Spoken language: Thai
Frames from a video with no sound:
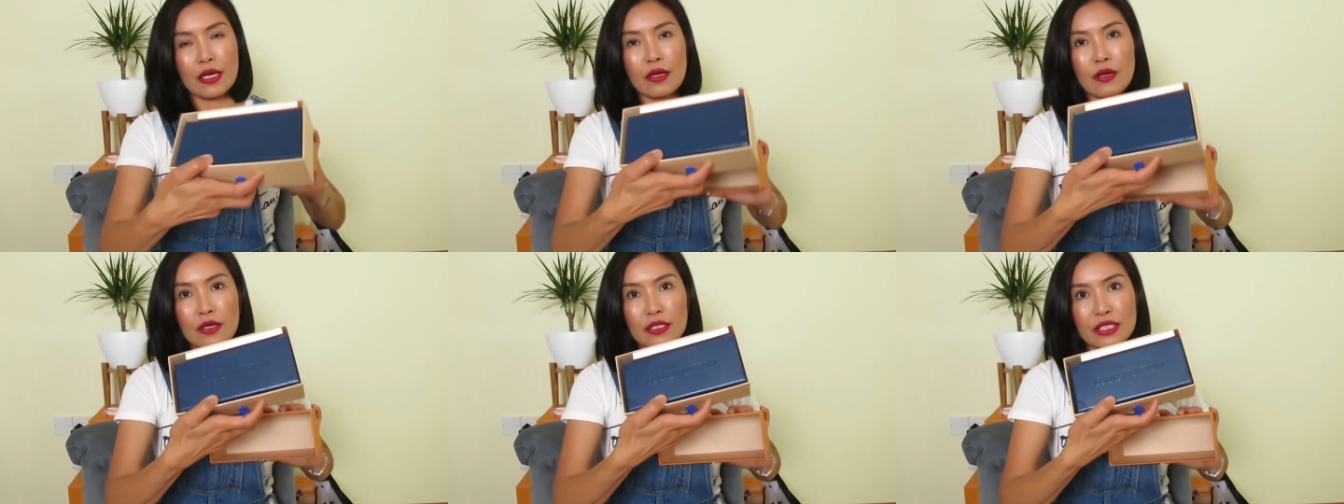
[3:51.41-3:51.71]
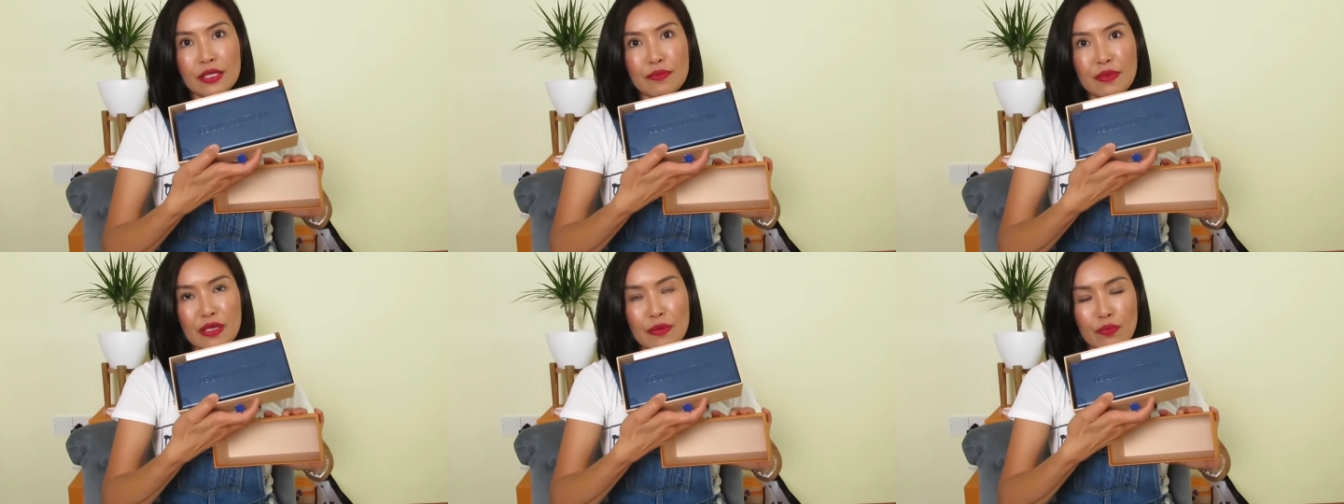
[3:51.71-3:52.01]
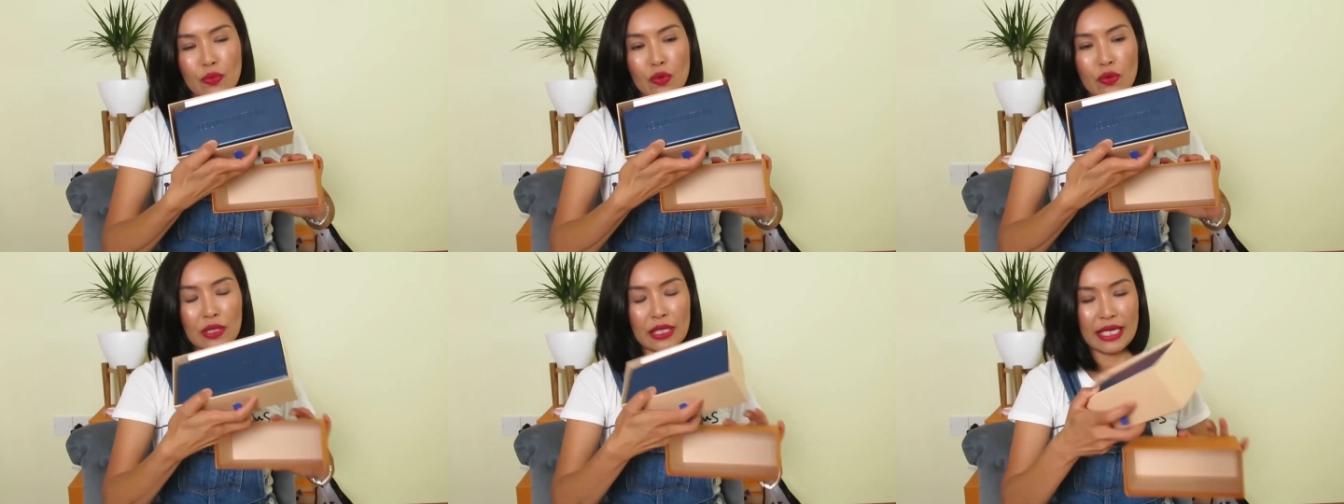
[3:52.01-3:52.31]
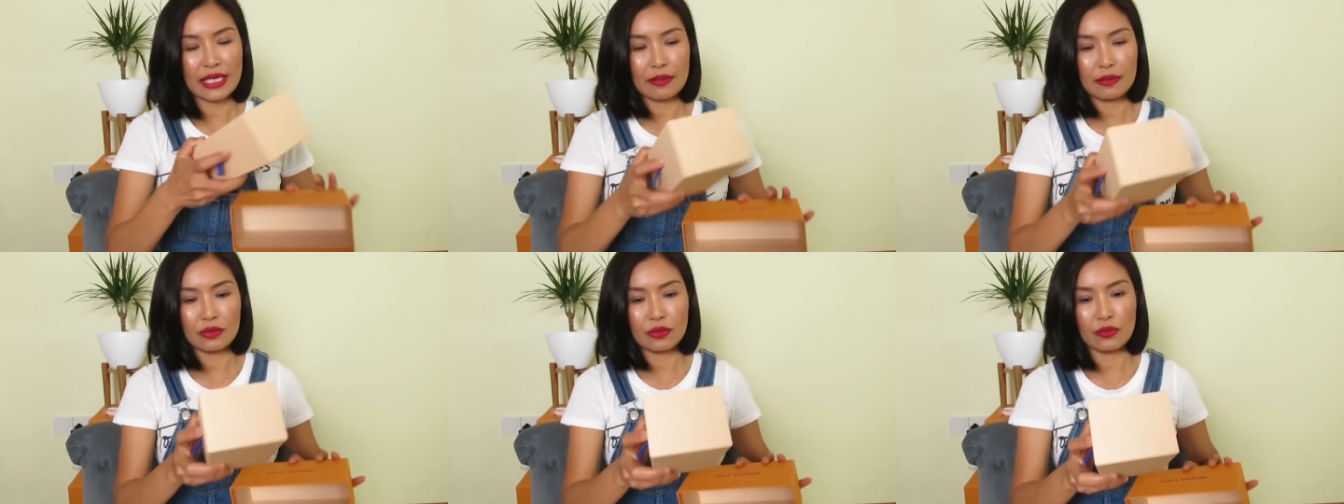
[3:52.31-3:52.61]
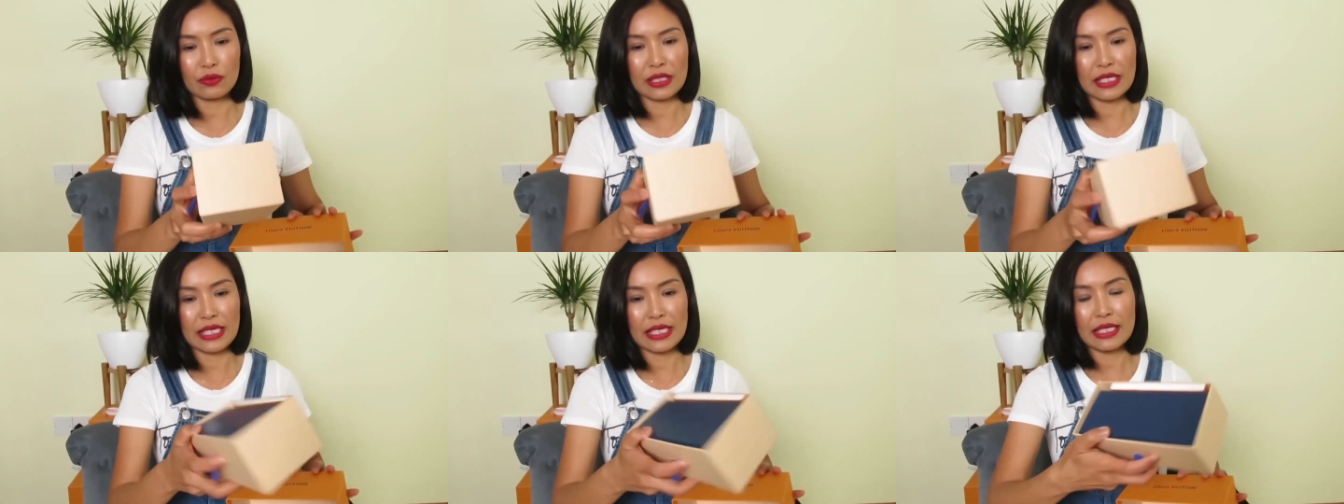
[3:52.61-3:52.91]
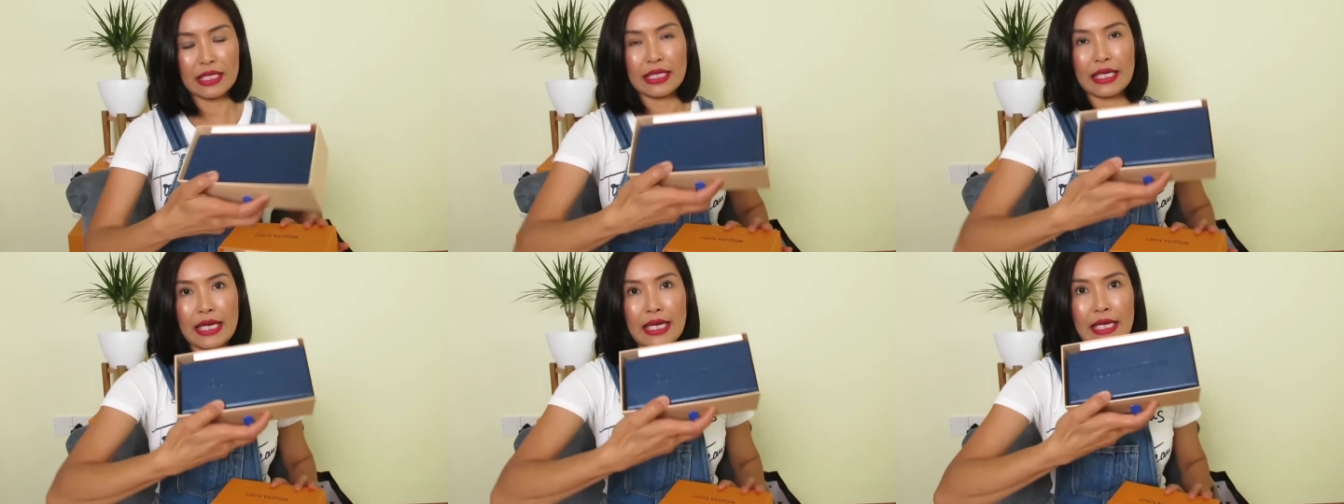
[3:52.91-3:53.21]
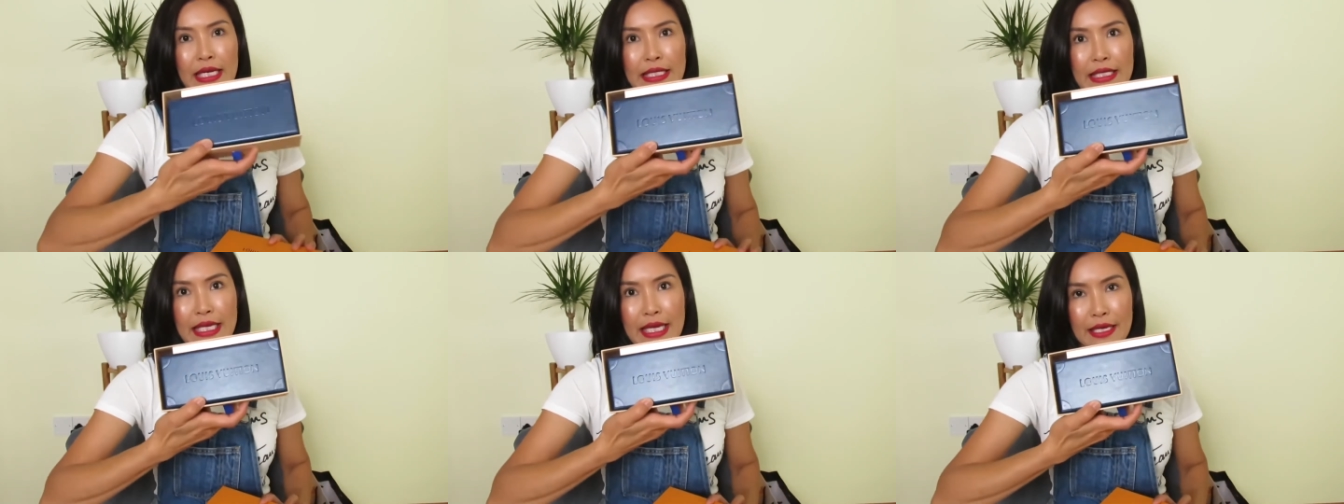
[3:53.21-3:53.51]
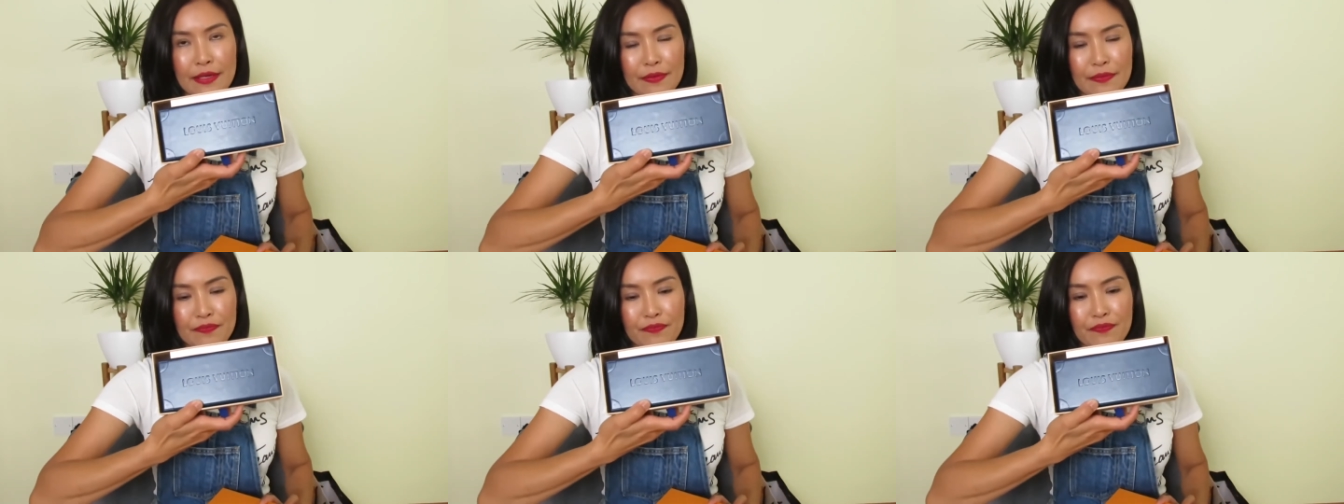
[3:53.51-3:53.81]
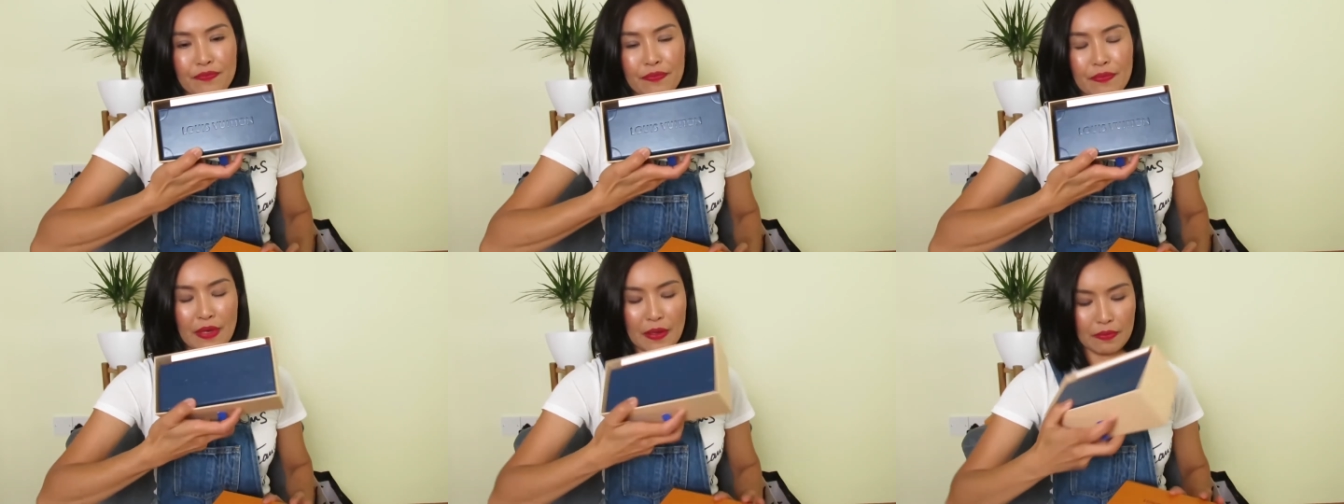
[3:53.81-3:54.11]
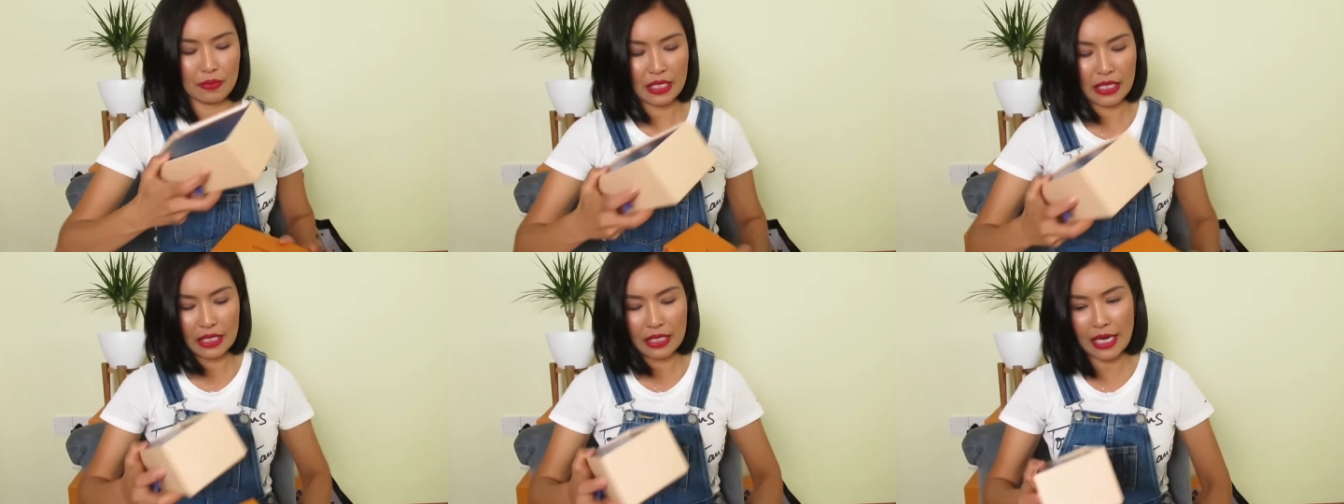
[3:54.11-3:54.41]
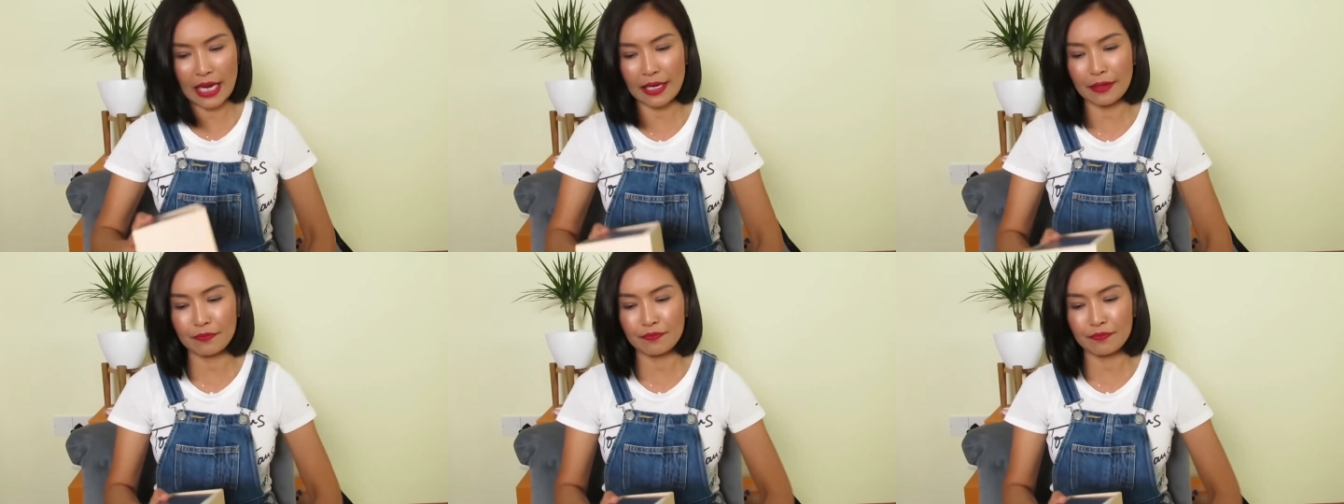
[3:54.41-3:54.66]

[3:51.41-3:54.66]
ก็จะมีบุ๊กเลตตรงนี้นะคะเนี่ยแบบนี้นะ